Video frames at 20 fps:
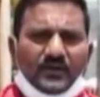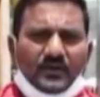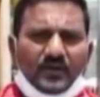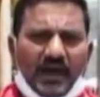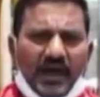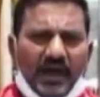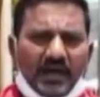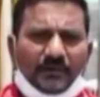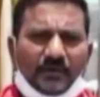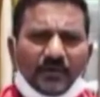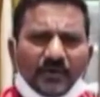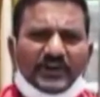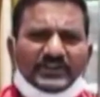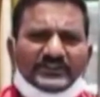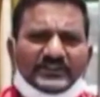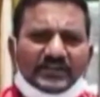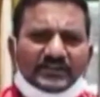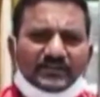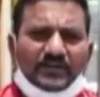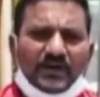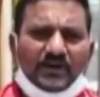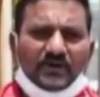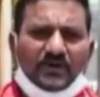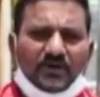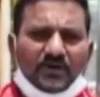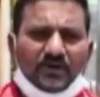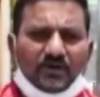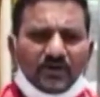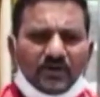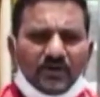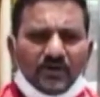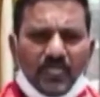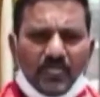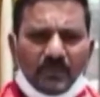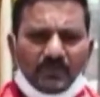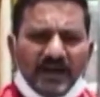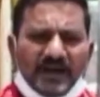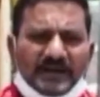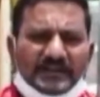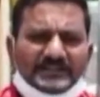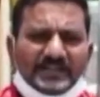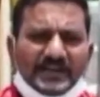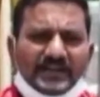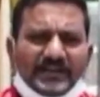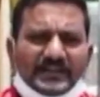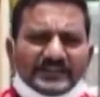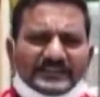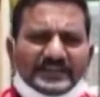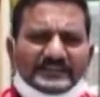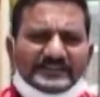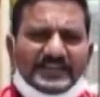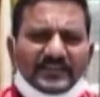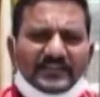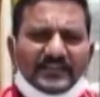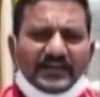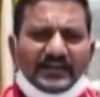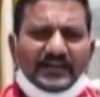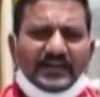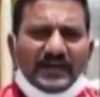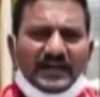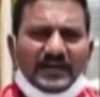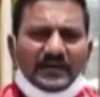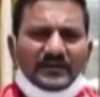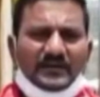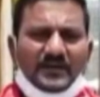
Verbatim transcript: కార్పొరేట్ శక్తులకు బానిసలుగా చేసే విధంగా